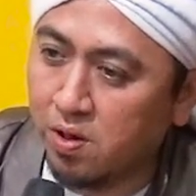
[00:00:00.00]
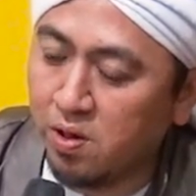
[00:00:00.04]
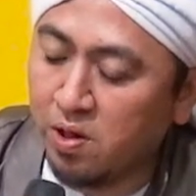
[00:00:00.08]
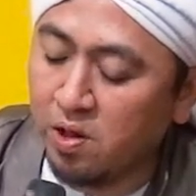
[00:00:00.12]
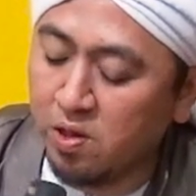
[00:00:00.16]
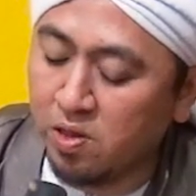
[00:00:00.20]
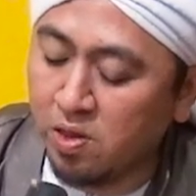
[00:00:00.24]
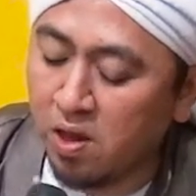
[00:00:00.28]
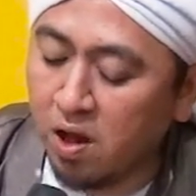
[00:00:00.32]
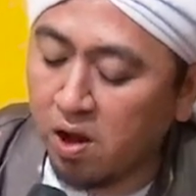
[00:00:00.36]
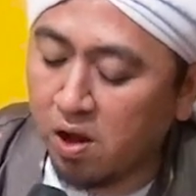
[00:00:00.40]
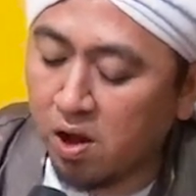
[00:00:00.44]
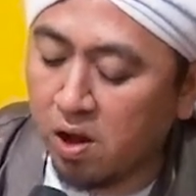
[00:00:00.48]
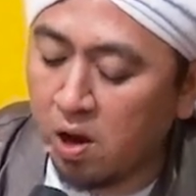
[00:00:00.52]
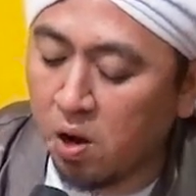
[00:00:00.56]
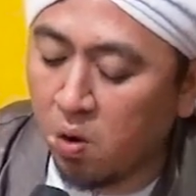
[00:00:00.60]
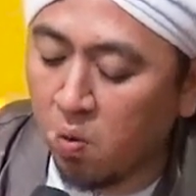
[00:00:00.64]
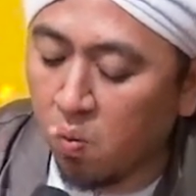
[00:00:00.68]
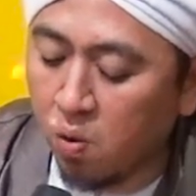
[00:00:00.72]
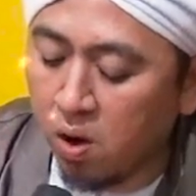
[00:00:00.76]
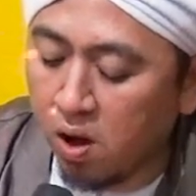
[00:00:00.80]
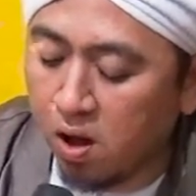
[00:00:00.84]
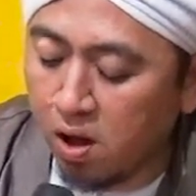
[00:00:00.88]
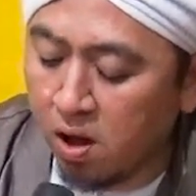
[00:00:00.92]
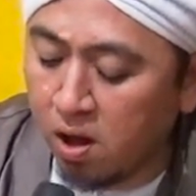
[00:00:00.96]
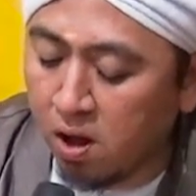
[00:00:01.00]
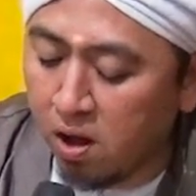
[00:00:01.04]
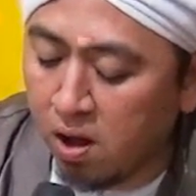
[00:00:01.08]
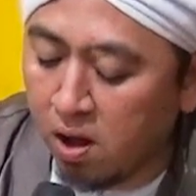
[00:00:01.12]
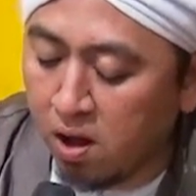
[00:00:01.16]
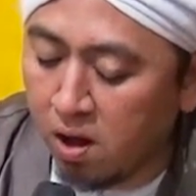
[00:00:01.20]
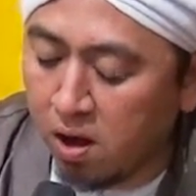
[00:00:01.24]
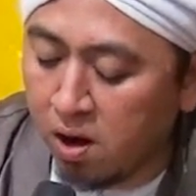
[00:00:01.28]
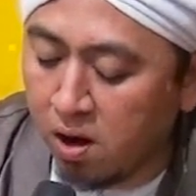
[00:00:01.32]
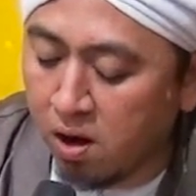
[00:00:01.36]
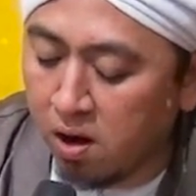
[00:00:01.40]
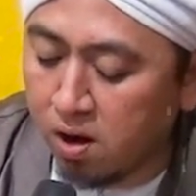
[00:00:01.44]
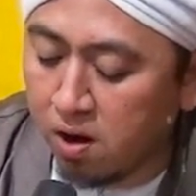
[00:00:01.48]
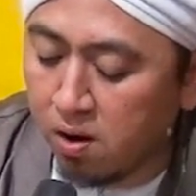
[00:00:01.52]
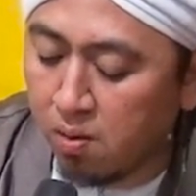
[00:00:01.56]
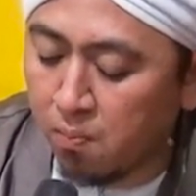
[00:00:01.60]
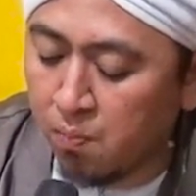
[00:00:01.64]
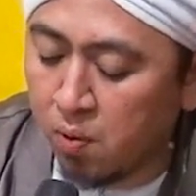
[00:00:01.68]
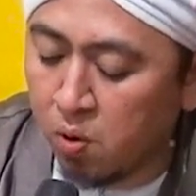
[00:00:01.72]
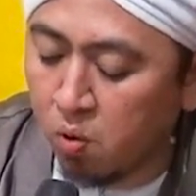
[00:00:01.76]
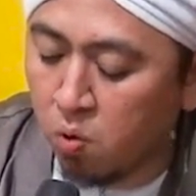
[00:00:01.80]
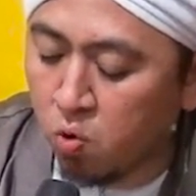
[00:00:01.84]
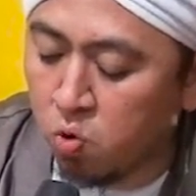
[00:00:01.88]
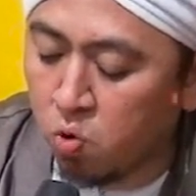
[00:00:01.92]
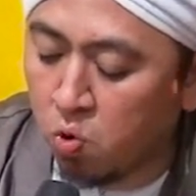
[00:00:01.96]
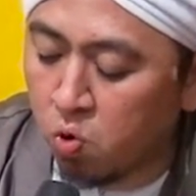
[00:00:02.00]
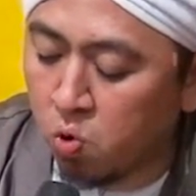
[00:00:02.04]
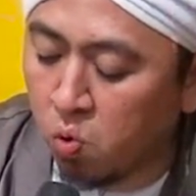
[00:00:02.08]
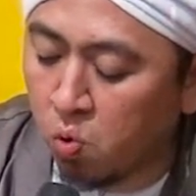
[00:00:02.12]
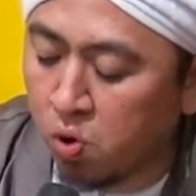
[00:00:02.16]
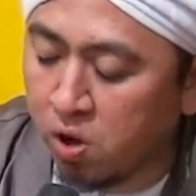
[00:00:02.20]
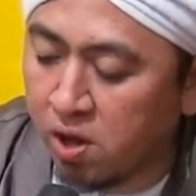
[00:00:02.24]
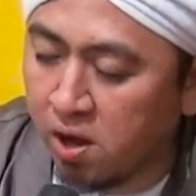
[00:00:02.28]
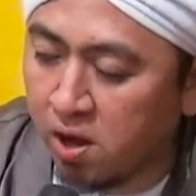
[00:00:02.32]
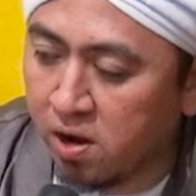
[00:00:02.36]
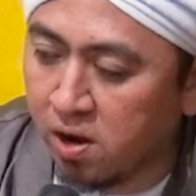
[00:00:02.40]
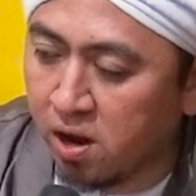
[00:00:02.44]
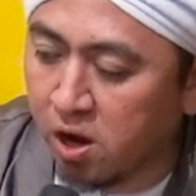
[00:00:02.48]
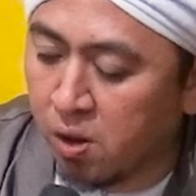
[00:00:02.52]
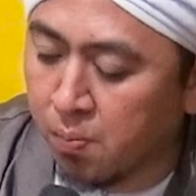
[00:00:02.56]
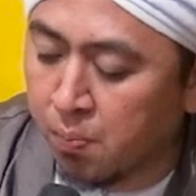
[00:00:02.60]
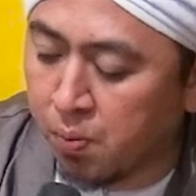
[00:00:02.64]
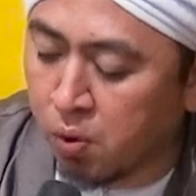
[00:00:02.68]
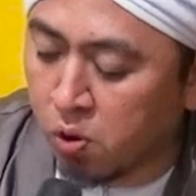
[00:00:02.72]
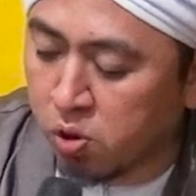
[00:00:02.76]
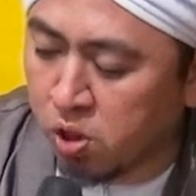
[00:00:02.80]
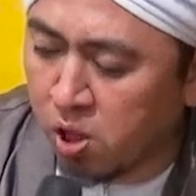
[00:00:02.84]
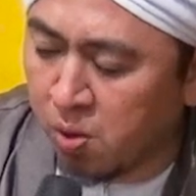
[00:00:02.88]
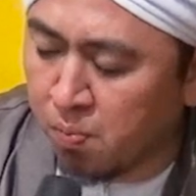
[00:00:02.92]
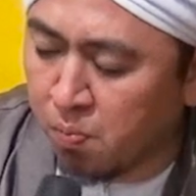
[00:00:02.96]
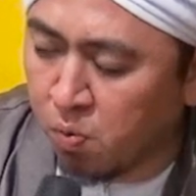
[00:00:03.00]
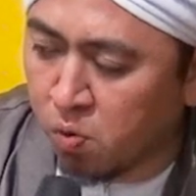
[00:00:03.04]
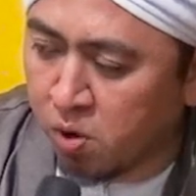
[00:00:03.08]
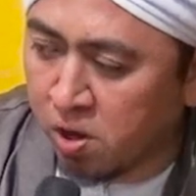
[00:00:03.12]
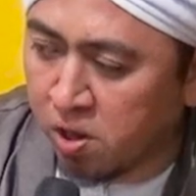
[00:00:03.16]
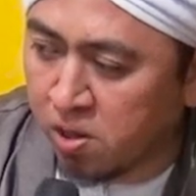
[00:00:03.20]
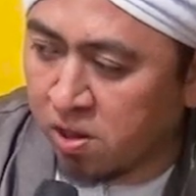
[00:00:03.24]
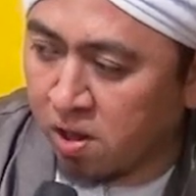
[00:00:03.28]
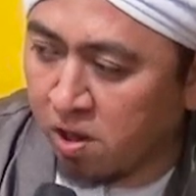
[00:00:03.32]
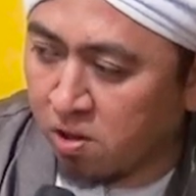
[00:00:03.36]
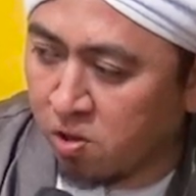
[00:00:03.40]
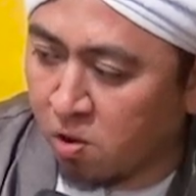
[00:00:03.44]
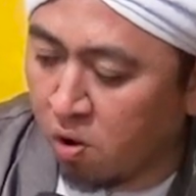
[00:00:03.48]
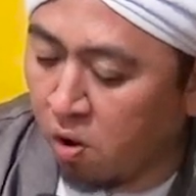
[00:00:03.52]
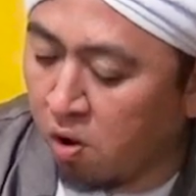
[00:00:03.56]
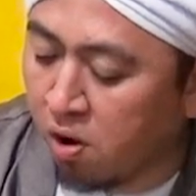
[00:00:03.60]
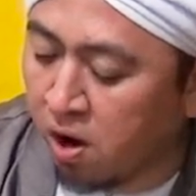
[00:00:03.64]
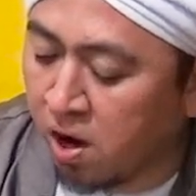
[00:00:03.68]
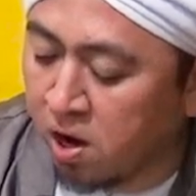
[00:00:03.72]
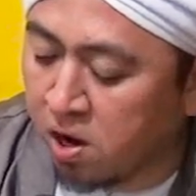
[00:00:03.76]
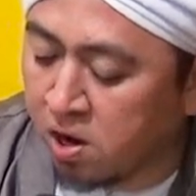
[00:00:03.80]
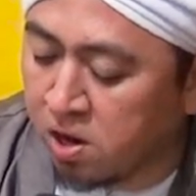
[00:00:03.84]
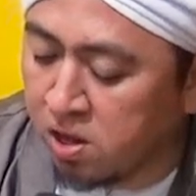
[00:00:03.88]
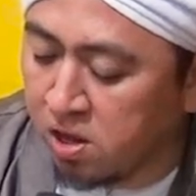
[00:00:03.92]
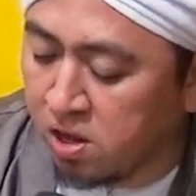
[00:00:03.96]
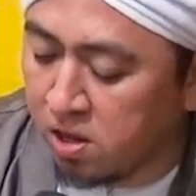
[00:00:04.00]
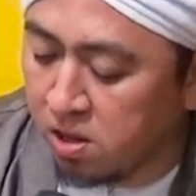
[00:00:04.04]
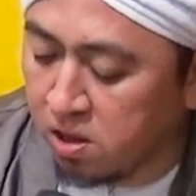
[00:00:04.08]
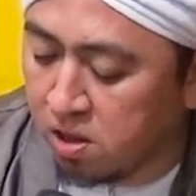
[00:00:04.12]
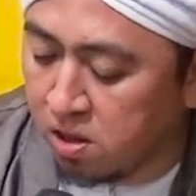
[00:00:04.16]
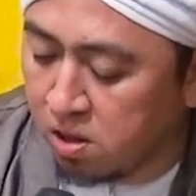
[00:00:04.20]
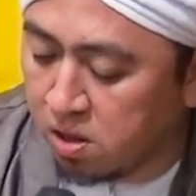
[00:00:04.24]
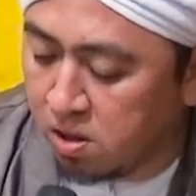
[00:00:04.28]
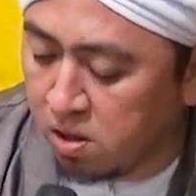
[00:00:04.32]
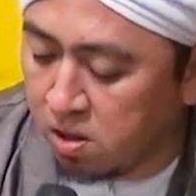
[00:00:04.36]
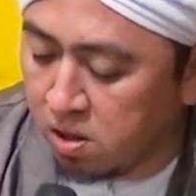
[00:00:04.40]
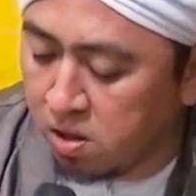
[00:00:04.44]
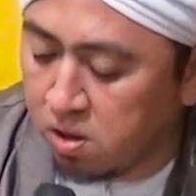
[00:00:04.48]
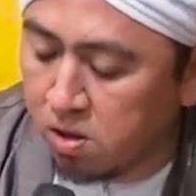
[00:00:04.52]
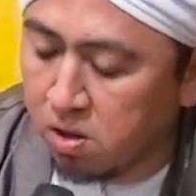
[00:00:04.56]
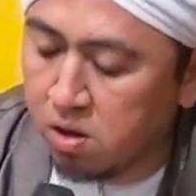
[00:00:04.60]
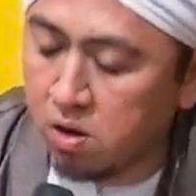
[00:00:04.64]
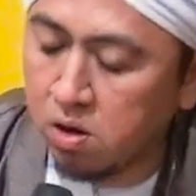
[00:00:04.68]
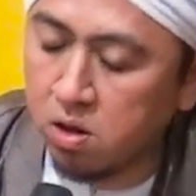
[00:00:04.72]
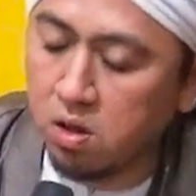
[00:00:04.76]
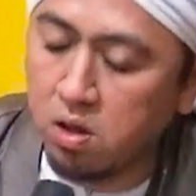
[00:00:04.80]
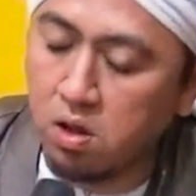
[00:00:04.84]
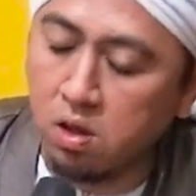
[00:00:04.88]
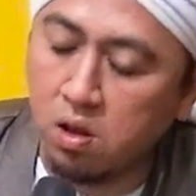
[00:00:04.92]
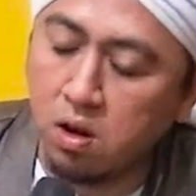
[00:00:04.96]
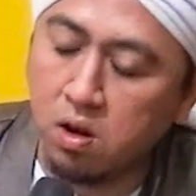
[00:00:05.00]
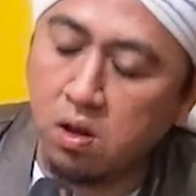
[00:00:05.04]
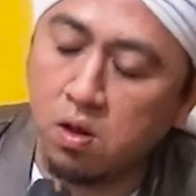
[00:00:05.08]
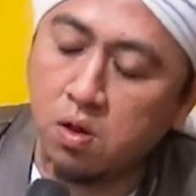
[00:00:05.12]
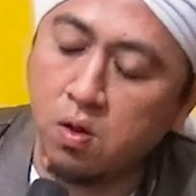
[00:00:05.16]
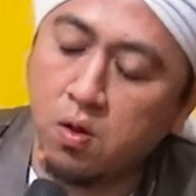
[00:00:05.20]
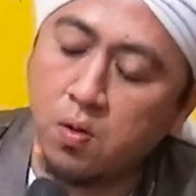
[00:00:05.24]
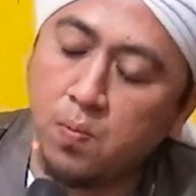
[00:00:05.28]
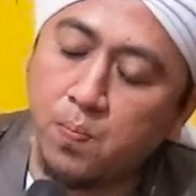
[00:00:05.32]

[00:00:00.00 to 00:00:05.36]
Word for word: Kita keluar menuju dunia dari perut ibu kita seorang di diri.